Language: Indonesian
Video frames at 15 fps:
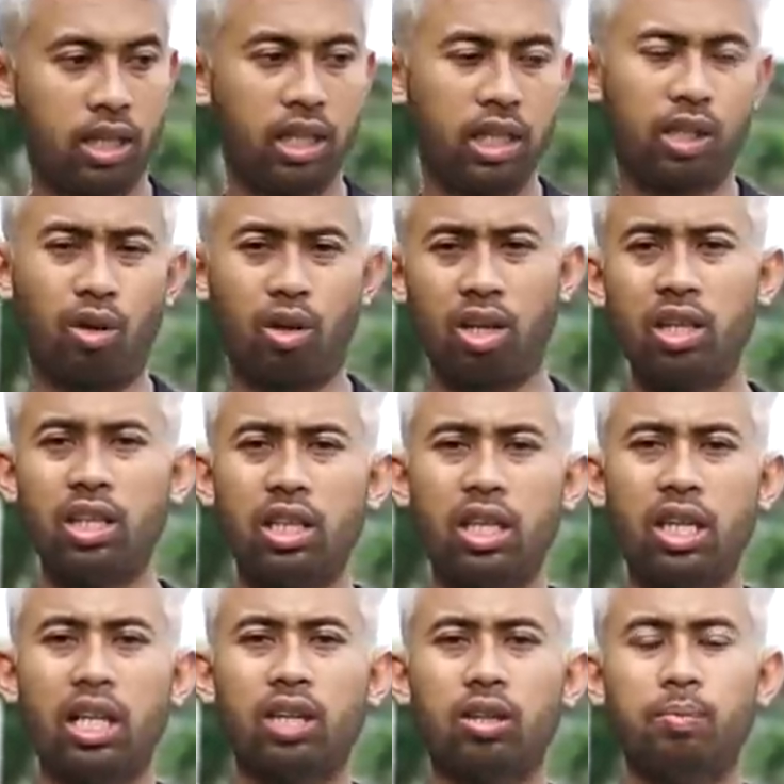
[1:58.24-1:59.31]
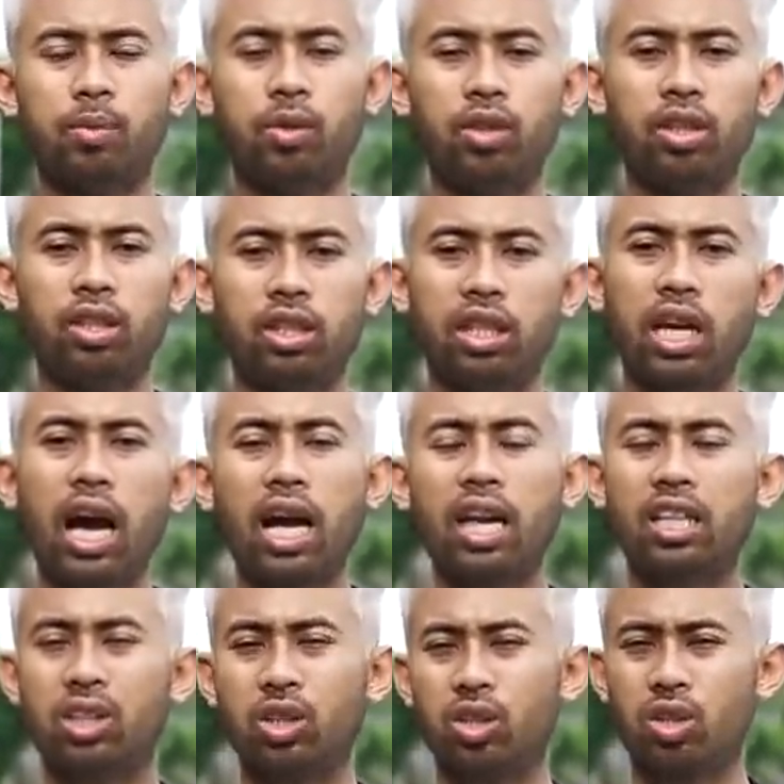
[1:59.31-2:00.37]
Di corner ataupun ya
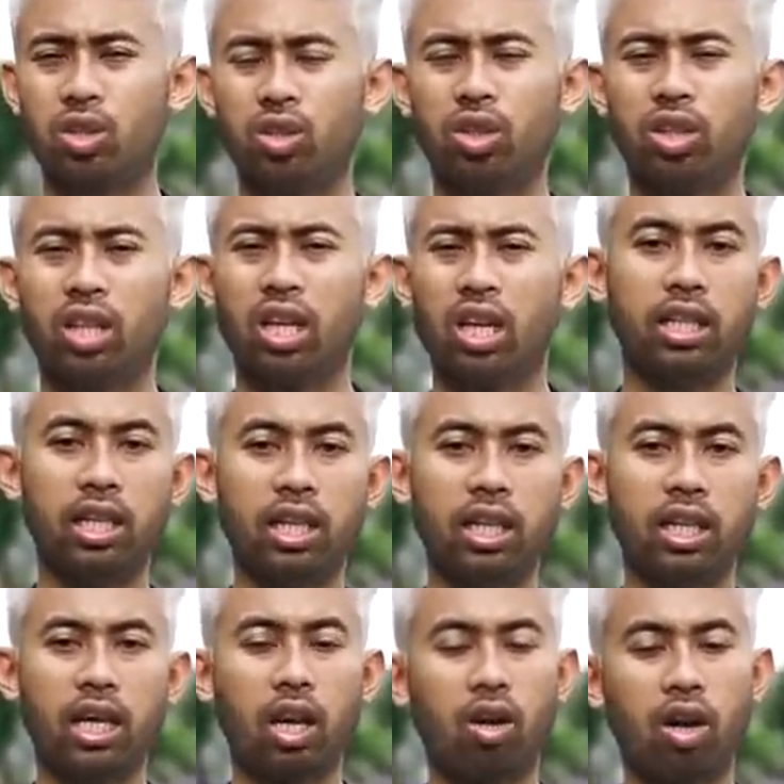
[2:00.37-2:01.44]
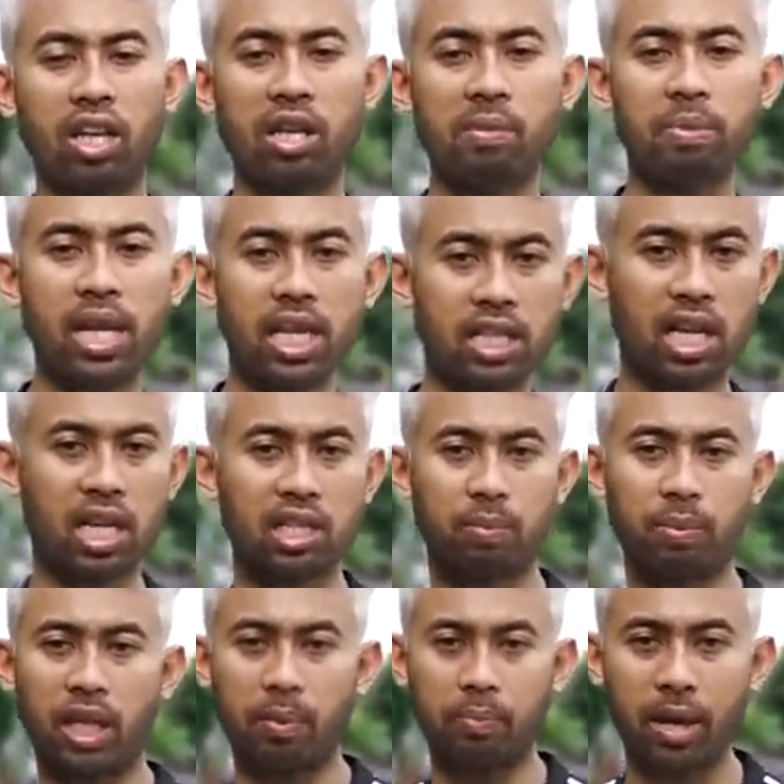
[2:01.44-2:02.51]
di sudut-sudut Jadi kalau kalian penasaran
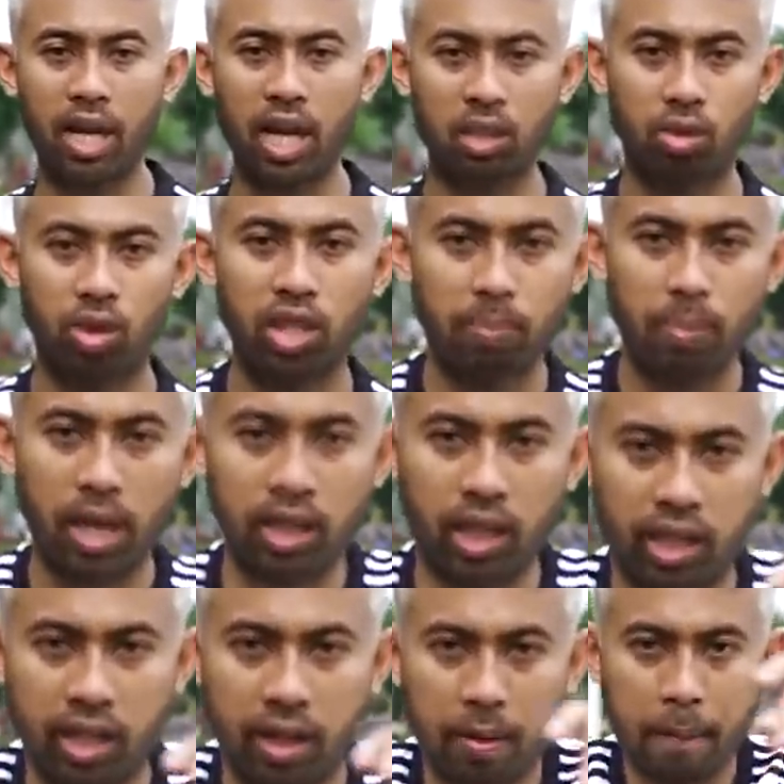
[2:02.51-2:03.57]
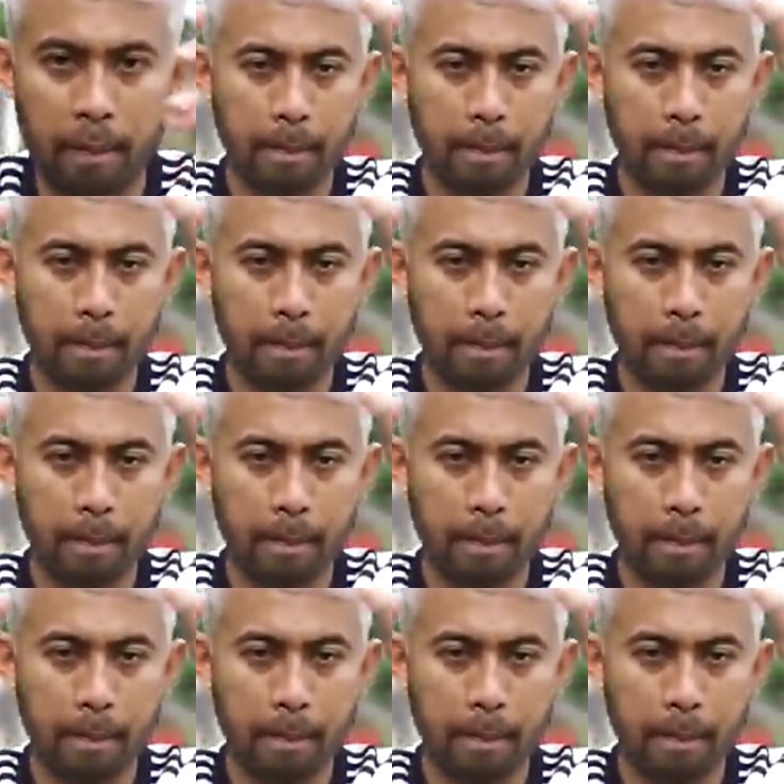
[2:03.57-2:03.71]
seperti apa langsung aja prakteknya